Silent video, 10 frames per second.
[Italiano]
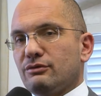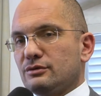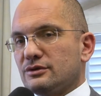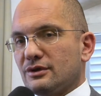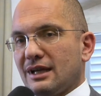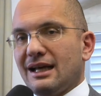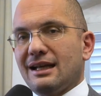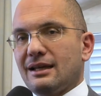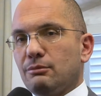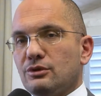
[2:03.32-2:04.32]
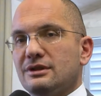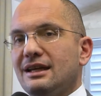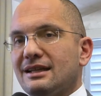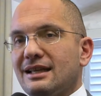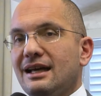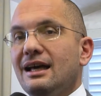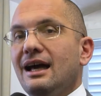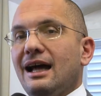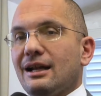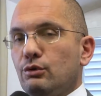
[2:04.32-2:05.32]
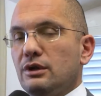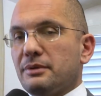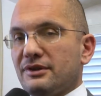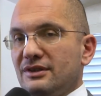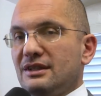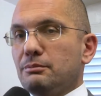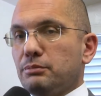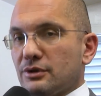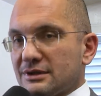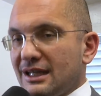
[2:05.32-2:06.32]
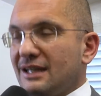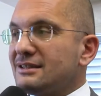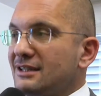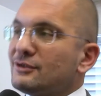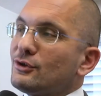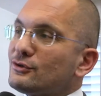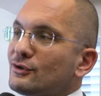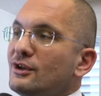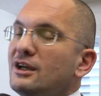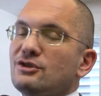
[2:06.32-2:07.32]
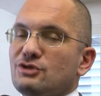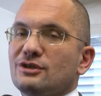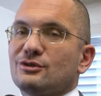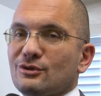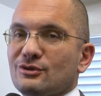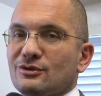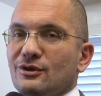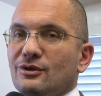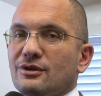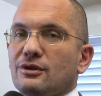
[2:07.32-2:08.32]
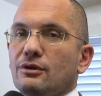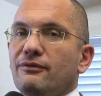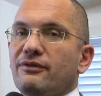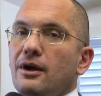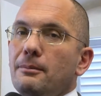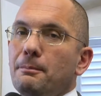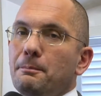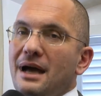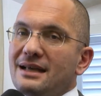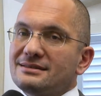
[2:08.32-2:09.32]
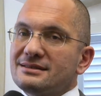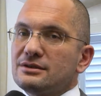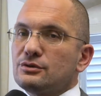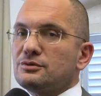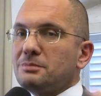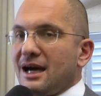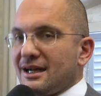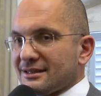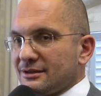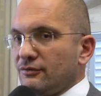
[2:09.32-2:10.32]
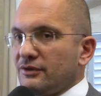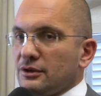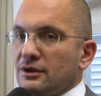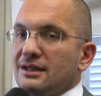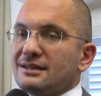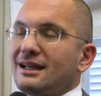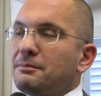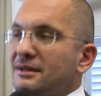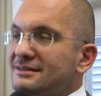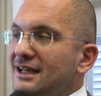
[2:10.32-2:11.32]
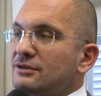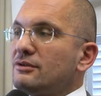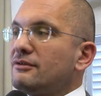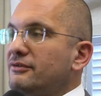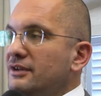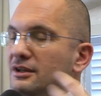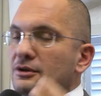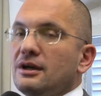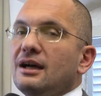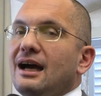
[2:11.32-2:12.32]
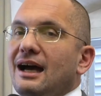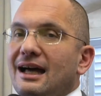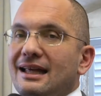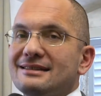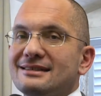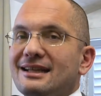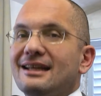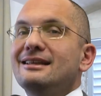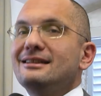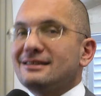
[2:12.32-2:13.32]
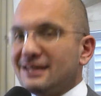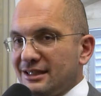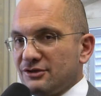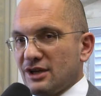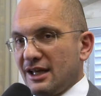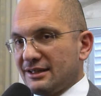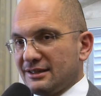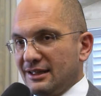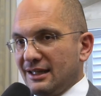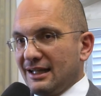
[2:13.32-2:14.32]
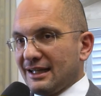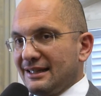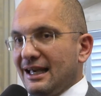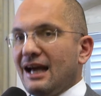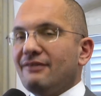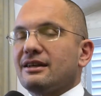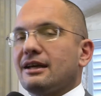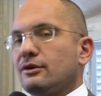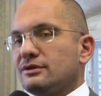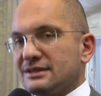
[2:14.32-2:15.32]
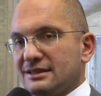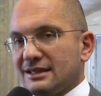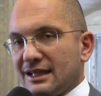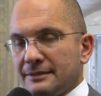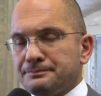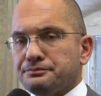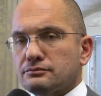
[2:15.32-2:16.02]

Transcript: funzionale e moderna alcuni presidi importanti del nostro centro storico, from past to smart, ovvero dal passato fino a essere intelligenti. È la chiave che consentirà